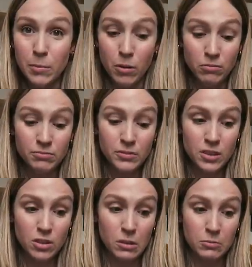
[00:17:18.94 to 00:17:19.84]
bon,
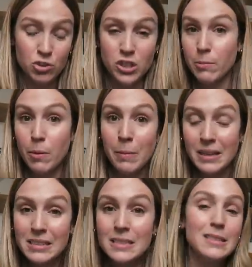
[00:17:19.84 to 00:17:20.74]
comme j'ai pas
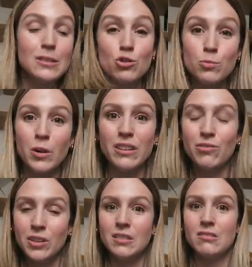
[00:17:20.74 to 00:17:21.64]
menti, c'est juste pour être
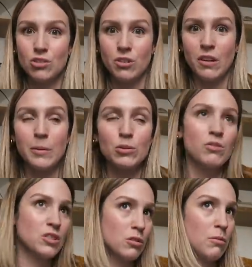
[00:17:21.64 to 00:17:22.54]
fine, j'ai vraiment
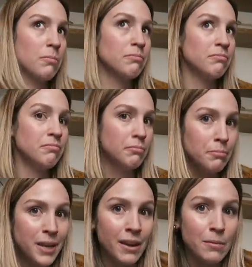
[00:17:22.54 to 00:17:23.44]
trouvé ça
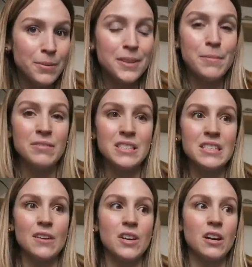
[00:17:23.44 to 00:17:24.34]
bien. Puis il m'avait dit
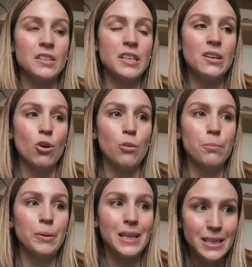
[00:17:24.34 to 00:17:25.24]
qu'il avait gagné un
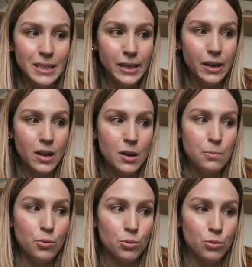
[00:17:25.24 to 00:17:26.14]
prix
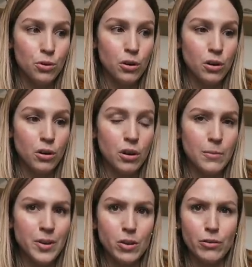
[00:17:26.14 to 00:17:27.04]
pour euh, les
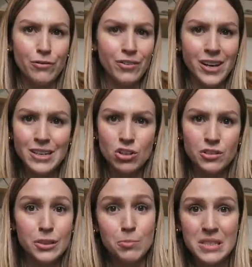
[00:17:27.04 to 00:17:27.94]
meilleurs vins
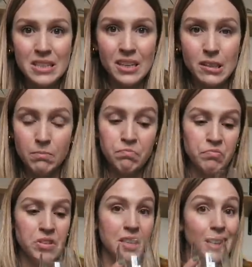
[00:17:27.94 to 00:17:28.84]
genre d'épicerie.
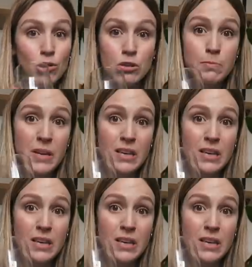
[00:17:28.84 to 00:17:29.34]
Il est 14$.